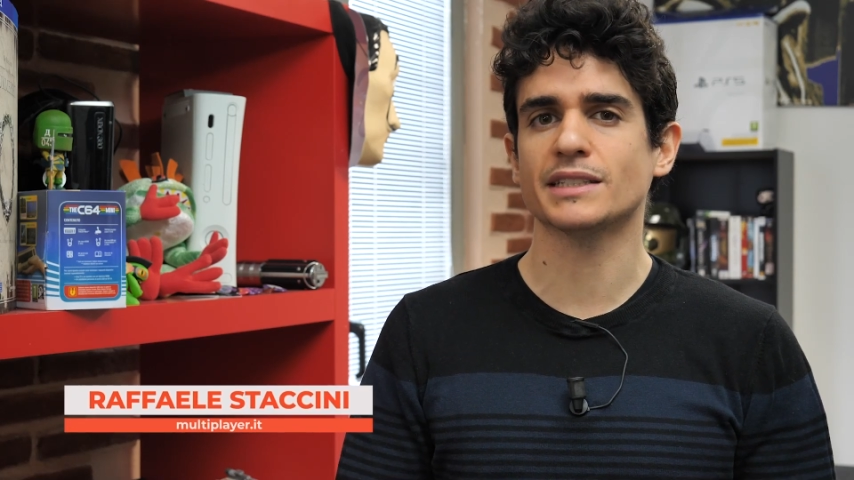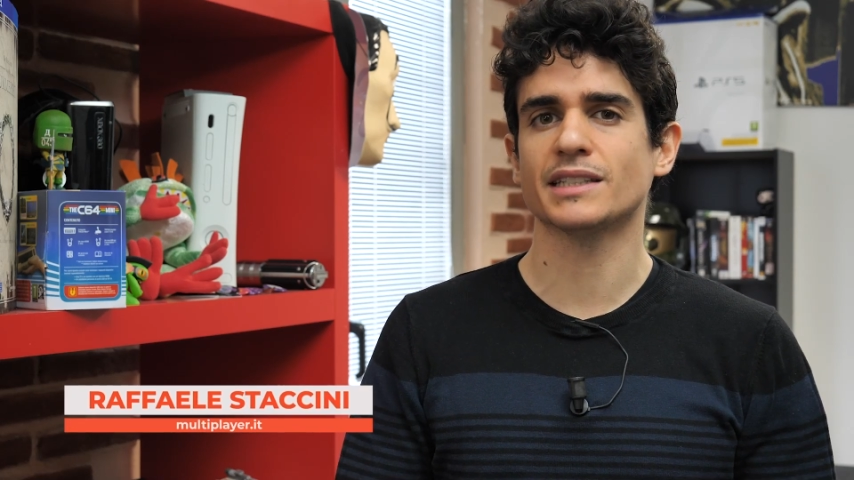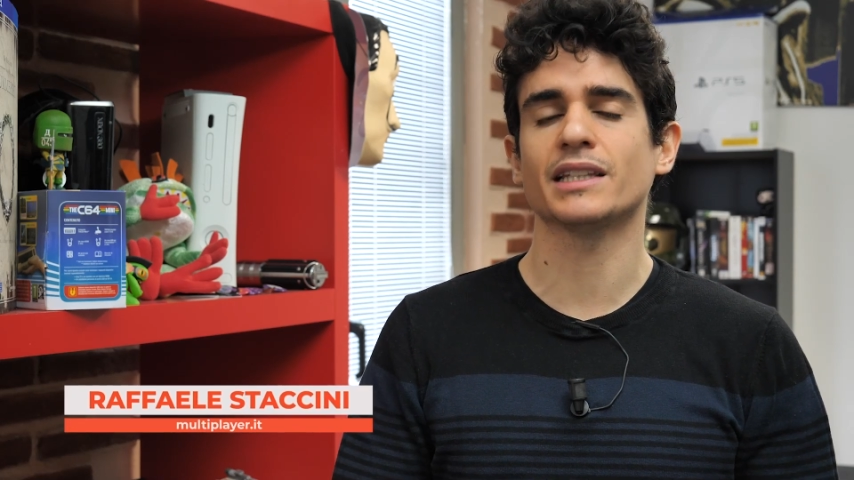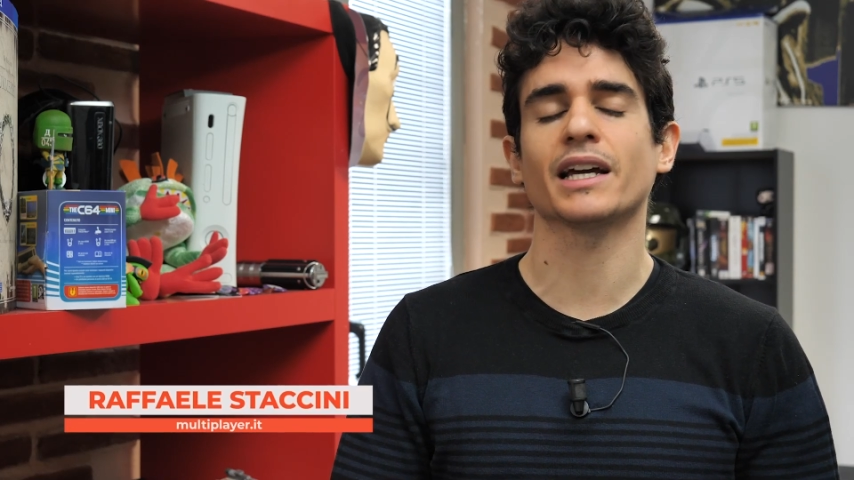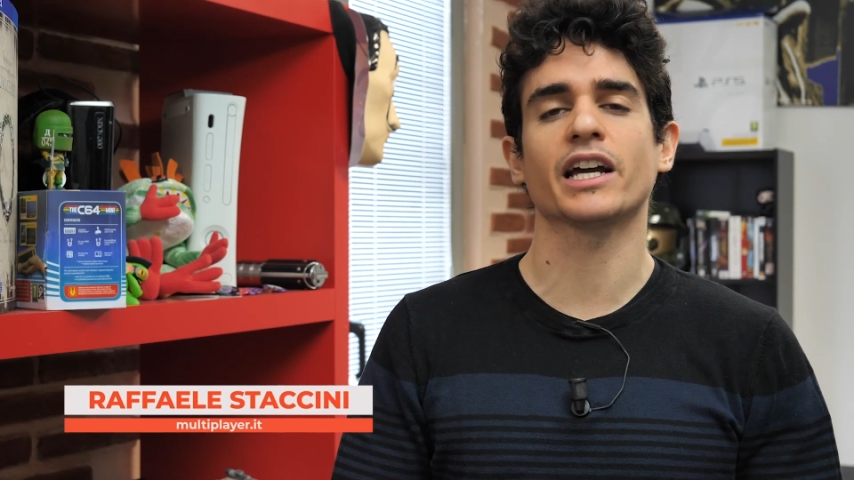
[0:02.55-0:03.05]
è
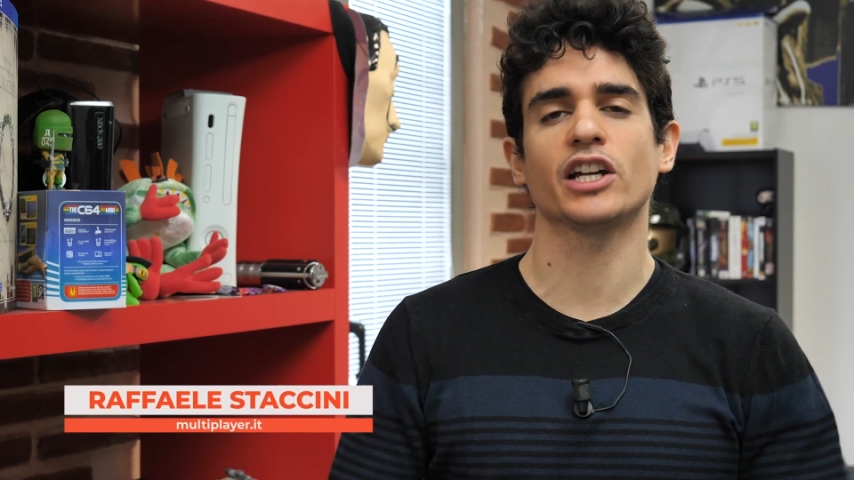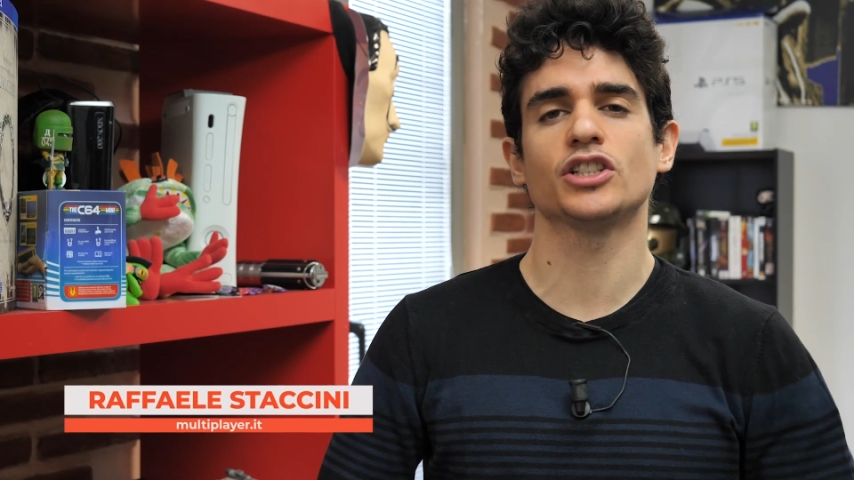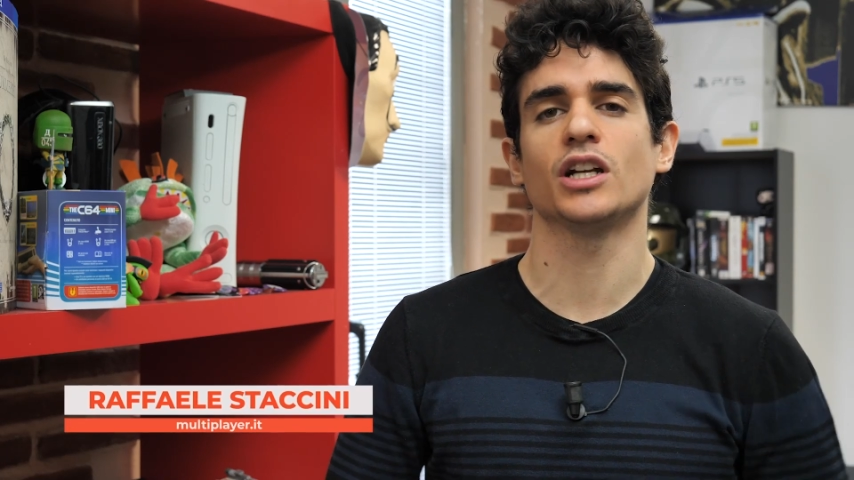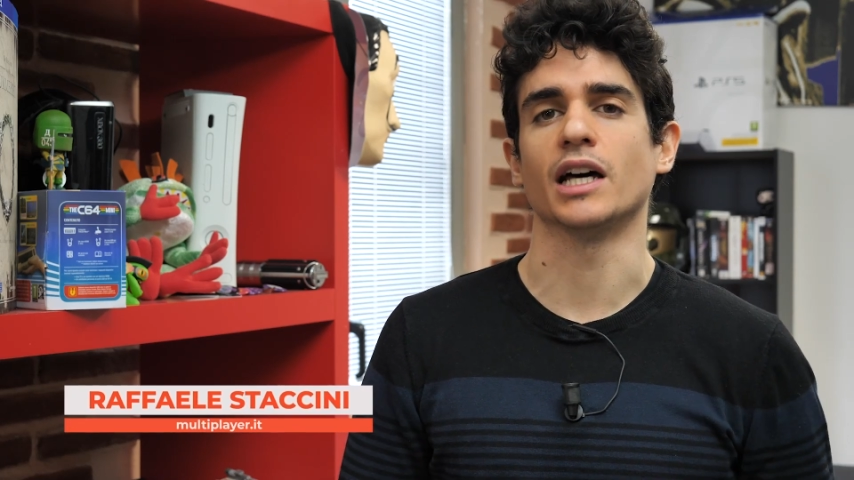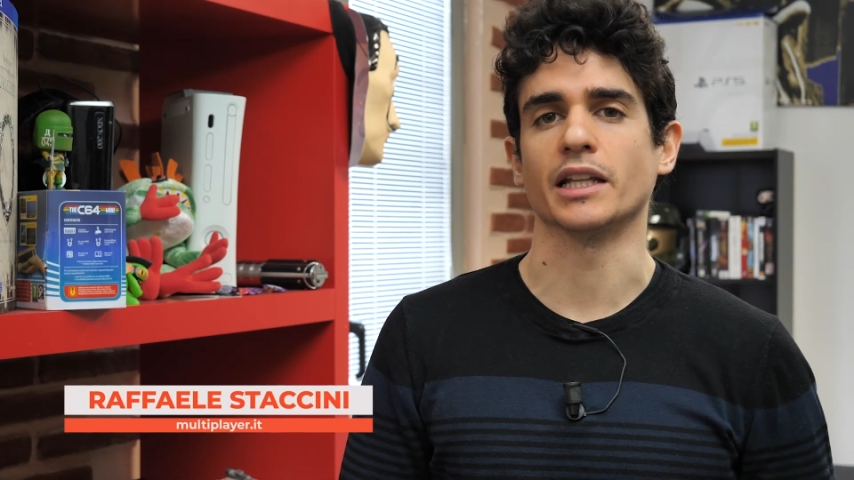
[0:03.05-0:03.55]
stata
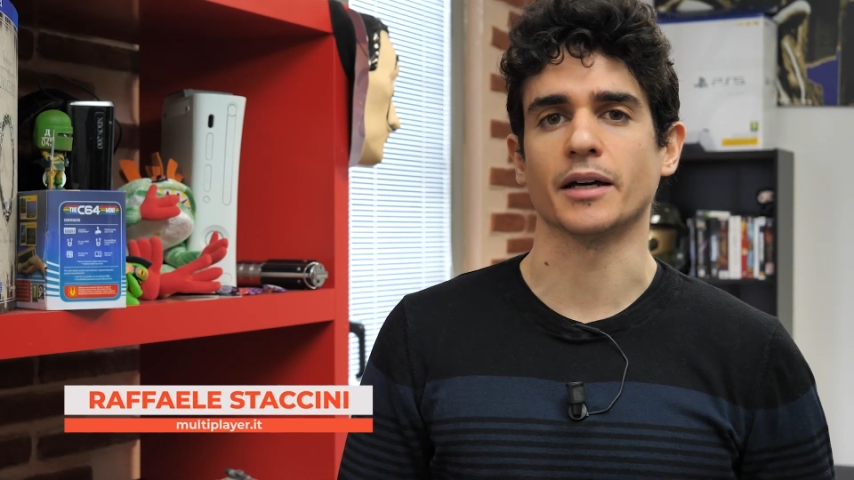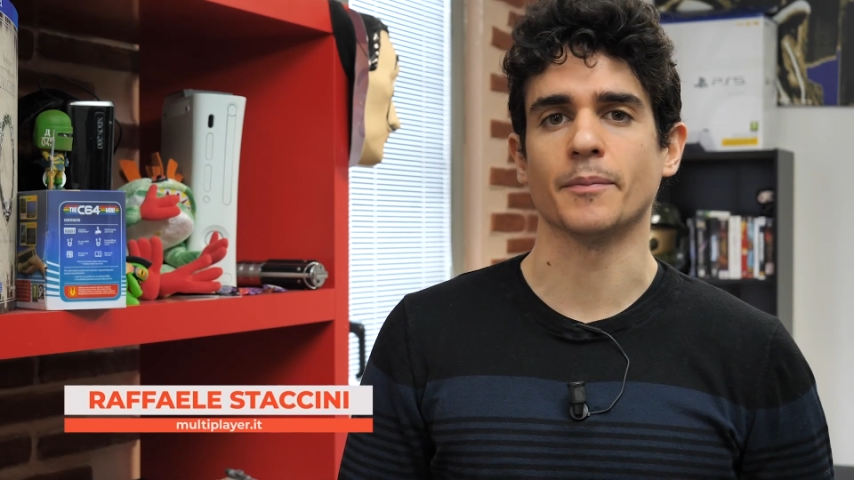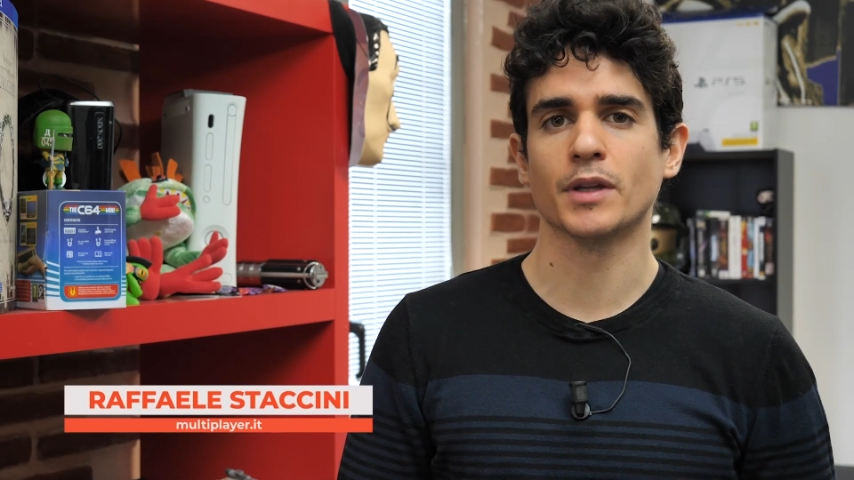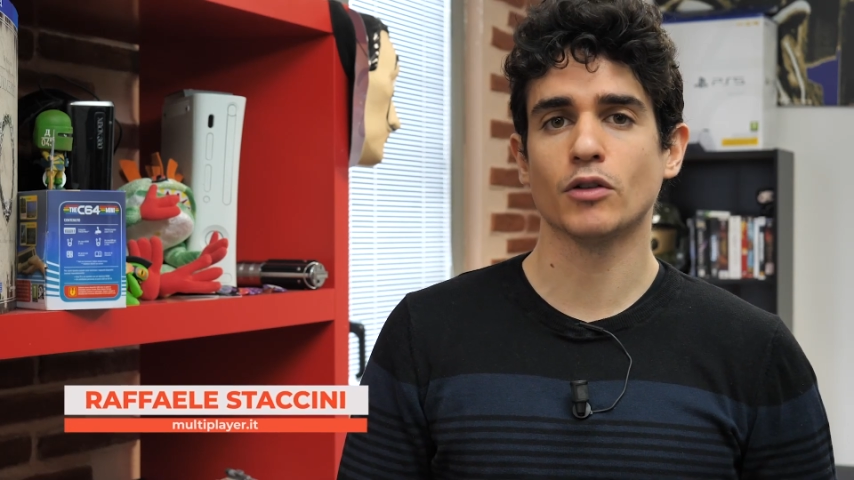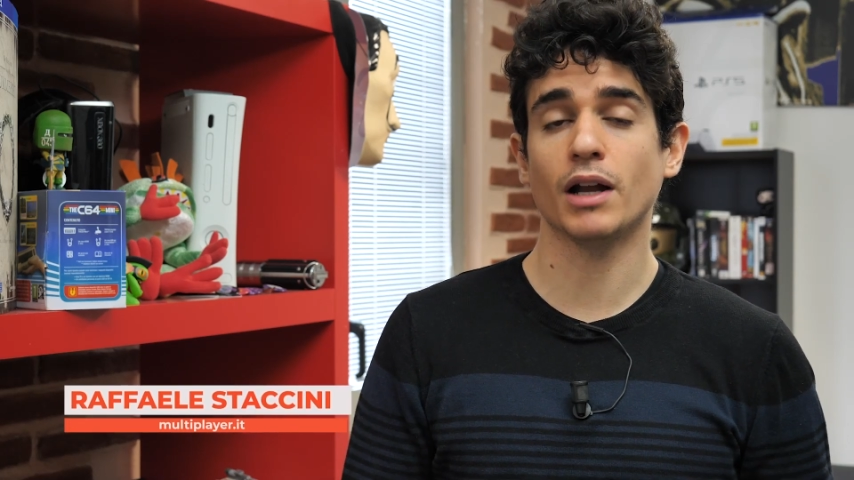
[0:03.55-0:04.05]
cancellata,